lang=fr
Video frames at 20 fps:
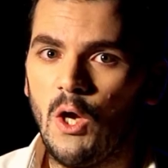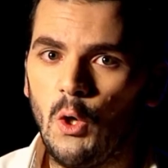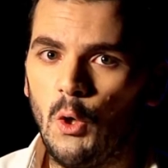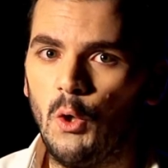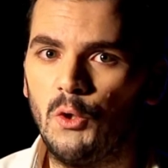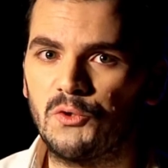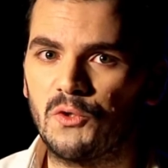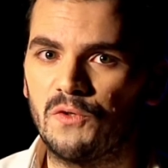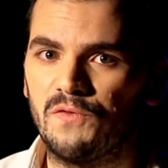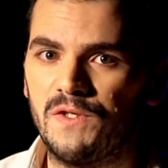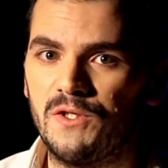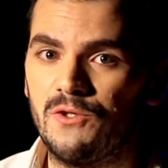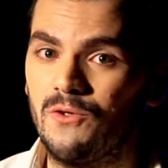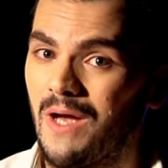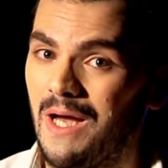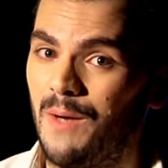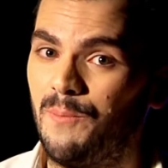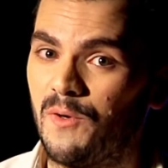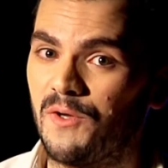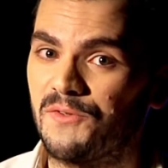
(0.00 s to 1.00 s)
Autre
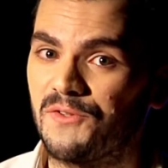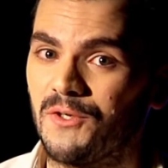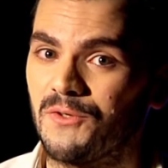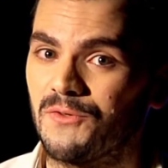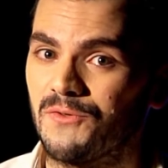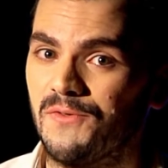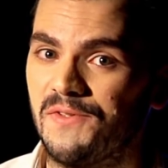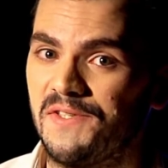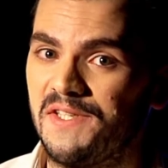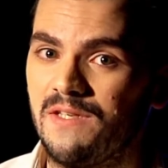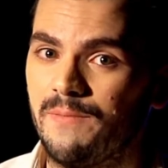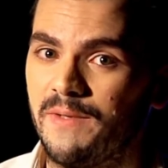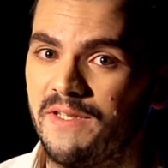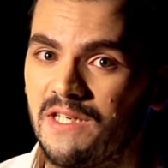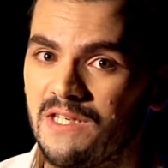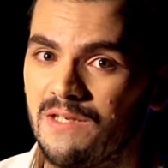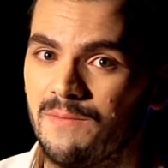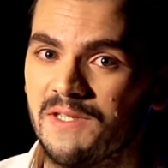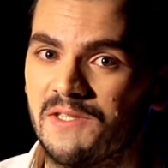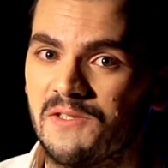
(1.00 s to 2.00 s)
figure importante du
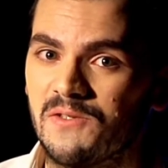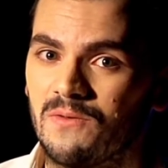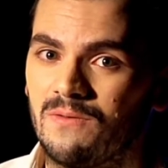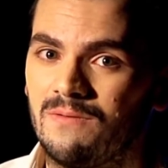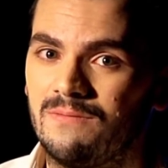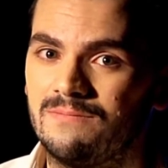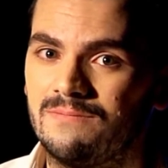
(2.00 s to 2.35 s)
cinéma d'animation,